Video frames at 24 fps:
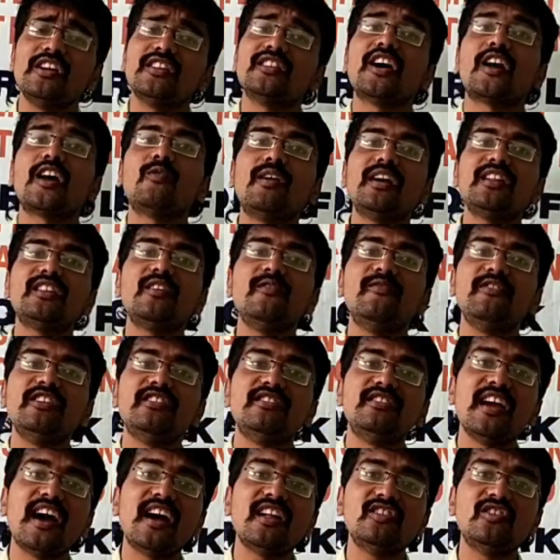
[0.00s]
తర్వాత
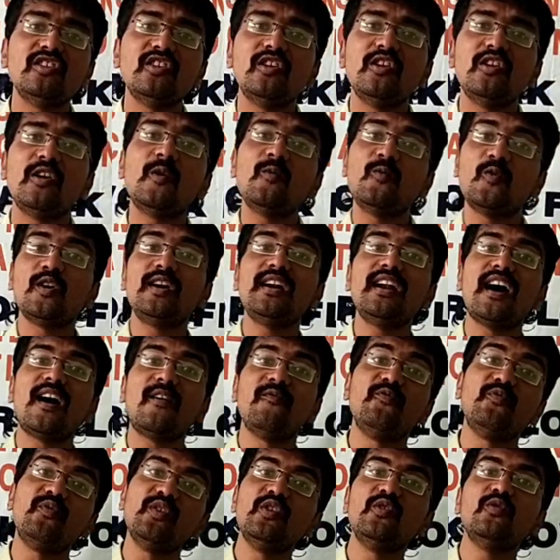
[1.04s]
విద్యార్థుల్లో ఉన్న
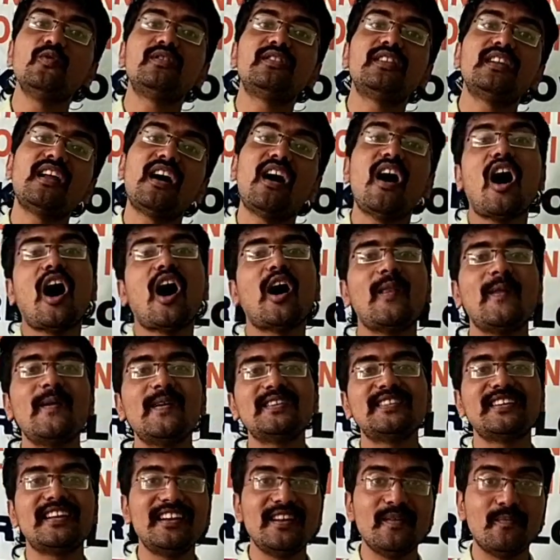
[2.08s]
వినూతన
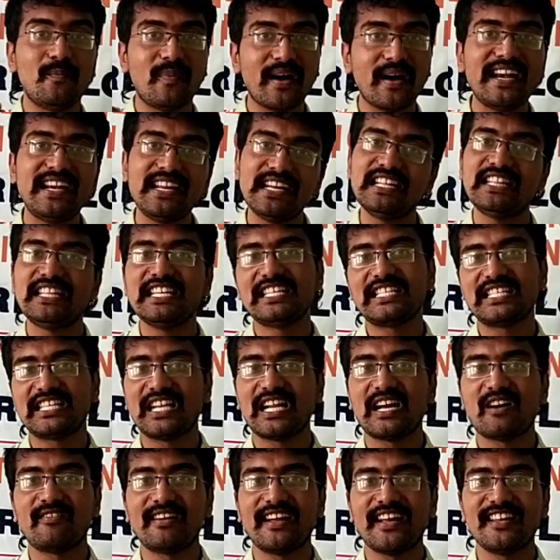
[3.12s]
ఆలోచనని బయటికి
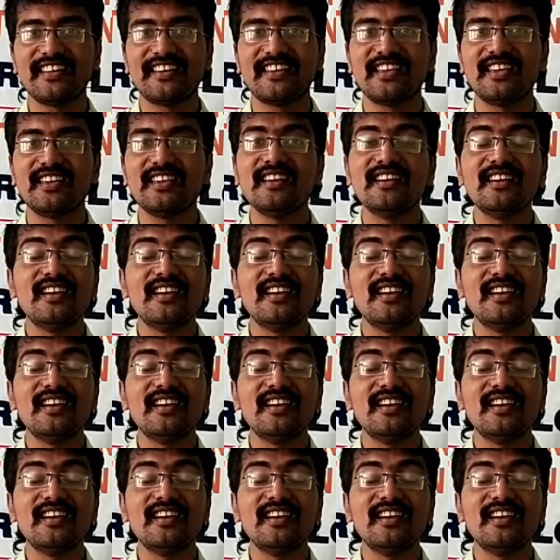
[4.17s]
తీసుకురావడానికి